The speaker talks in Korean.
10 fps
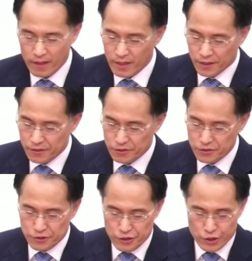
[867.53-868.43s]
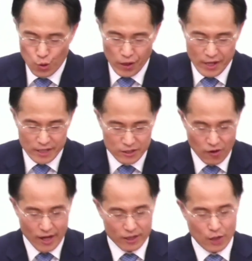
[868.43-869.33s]
그것은 지옥에나
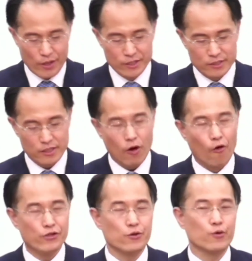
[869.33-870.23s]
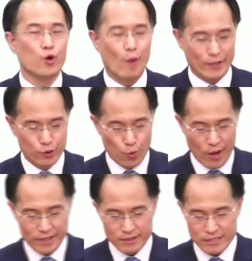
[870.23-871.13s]
들어가겠다고 하는 어리석고
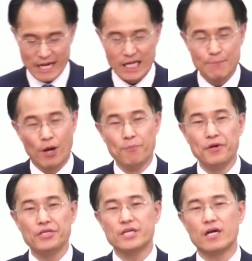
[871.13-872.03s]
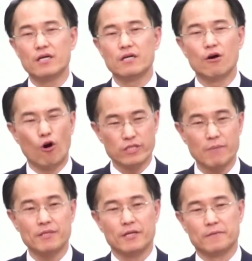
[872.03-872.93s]
완고한 자기 변명이자 허세입니다.